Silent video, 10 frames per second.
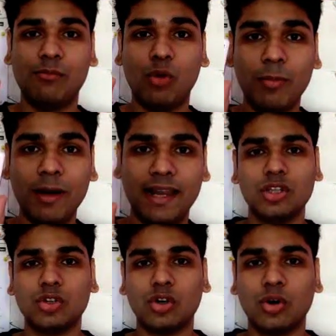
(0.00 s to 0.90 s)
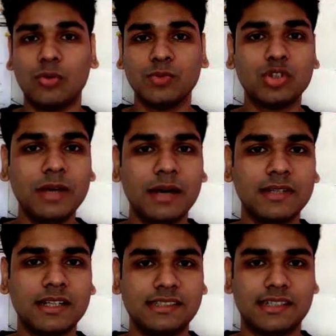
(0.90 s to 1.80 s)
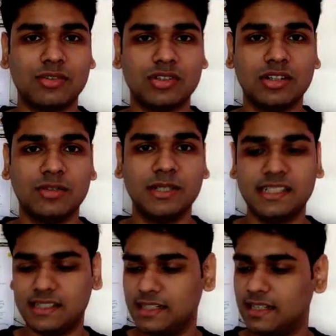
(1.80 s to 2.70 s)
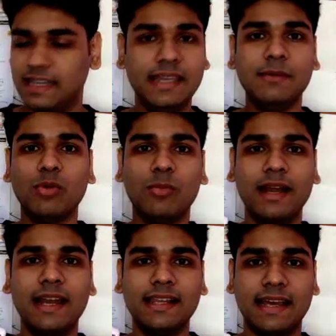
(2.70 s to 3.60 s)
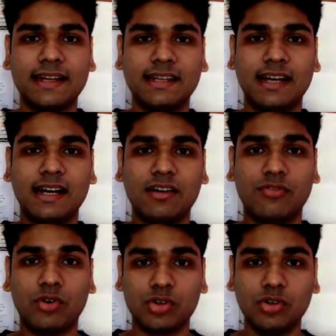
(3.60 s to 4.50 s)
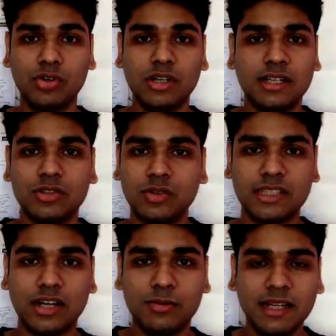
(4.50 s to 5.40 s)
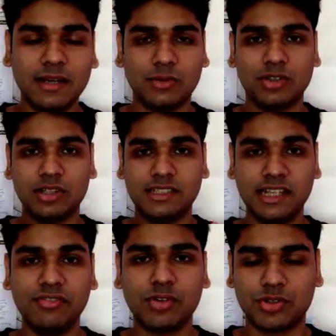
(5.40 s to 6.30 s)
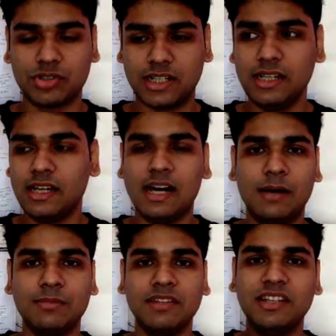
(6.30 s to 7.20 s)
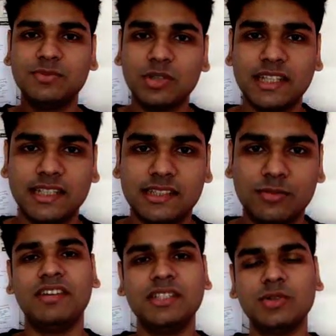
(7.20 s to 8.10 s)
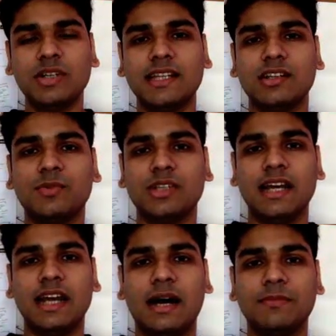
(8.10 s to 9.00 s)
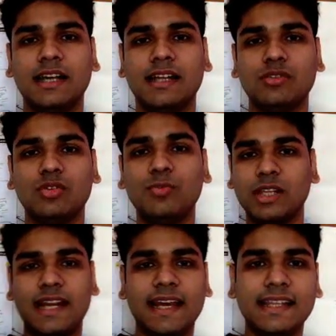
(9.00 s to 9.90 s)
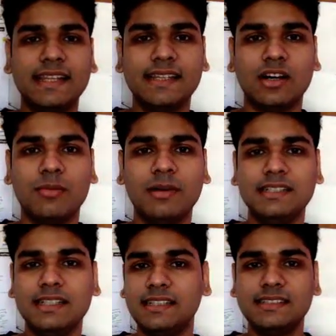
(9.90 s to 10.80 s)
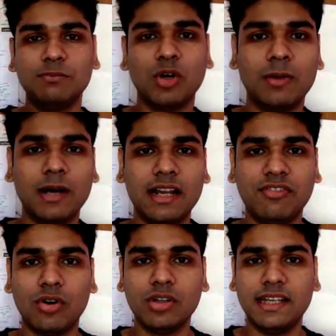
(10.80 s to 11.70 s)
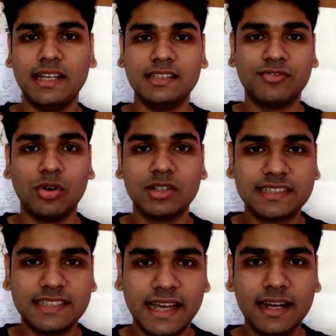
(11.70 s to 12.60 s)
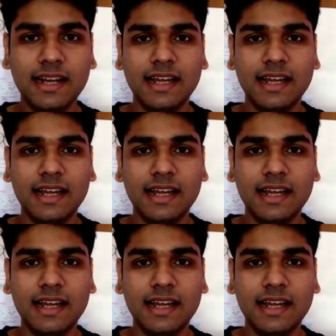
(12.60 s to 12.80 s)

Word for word: মোবাইল তো প্রথমে আপনার যেটা করতে হবে সেটা এই মোবাইলের একটা ফটো তুলতে হবে এবং সেই ফটোটা আপনার ফেসবুকে দিতে হবে ফেসবুকে দেওয়ার পরে আপনার উপরে লিখে দিতে হবে যে দিস মোবাইল ফোন ইজ ফর সেল